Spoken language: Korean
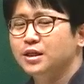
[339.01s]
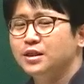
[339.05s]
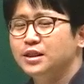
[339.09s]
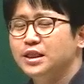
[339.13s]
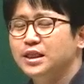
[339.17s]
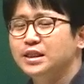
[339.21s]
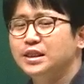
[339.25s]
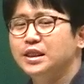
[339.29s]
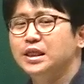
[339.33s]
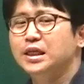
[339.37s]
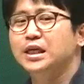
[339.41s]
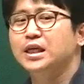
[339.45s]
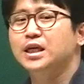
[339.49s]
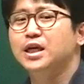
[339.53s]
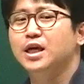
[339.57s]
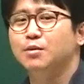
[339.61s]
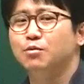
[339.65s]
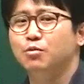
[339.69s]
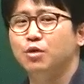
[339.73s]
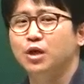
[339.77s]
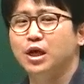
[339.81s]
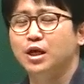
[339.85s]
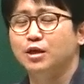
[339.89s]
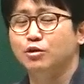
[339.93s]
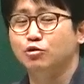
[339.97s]
팅팅이가
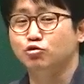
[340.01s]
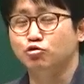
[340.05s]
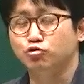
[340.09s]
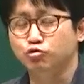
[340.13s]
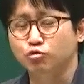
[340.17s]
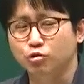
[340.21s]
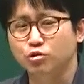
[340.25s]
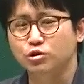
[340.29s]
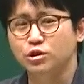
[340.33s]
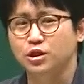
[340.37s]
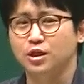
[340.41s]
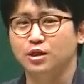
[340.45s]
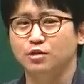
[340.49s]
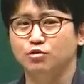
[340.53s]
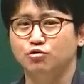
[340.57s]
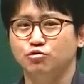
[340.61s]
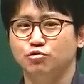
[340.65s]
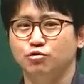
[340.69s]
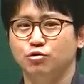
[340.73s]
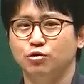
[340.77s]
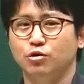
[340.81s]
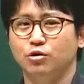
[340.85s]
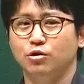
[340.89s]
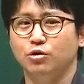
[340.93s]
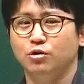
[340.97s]
뭐야 주어잖아
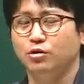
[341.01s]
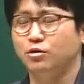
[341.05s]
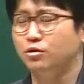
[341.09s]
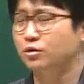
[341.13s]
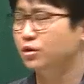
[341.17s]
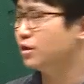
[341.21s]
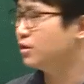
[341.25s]
주어